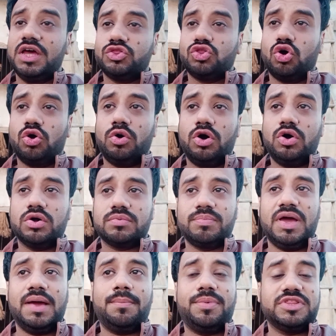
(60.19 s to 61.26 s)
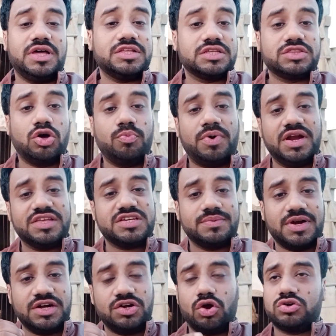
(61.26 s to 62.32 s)
तो मैं बता सकता हूँ बड़े से
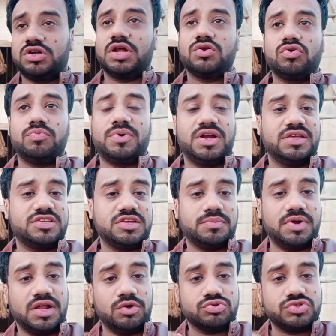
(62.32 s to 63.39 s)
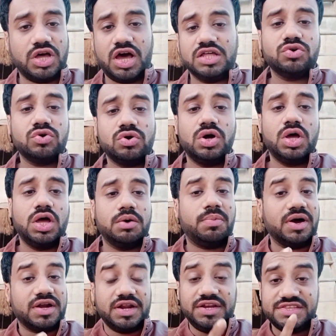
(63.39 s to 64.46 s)
बड़ा डॉक्टर हो बड़े से बड़ा उस्ताद हो
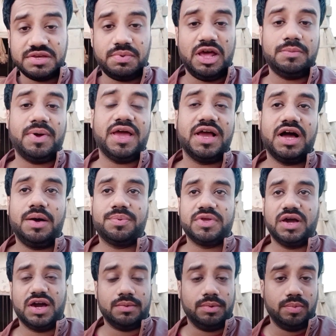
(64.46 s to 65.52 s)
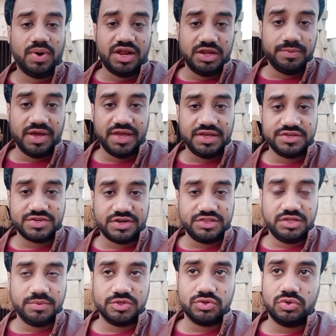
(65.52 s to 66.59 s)
बकरे नहीं संभाल पाएगा आपके अगर बीमारी में आएंगे
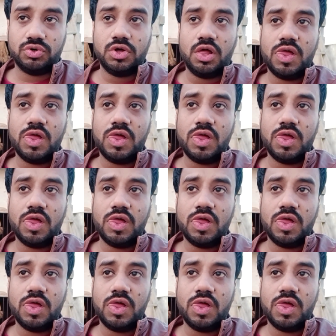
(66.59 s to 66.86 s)
सर्दी में तो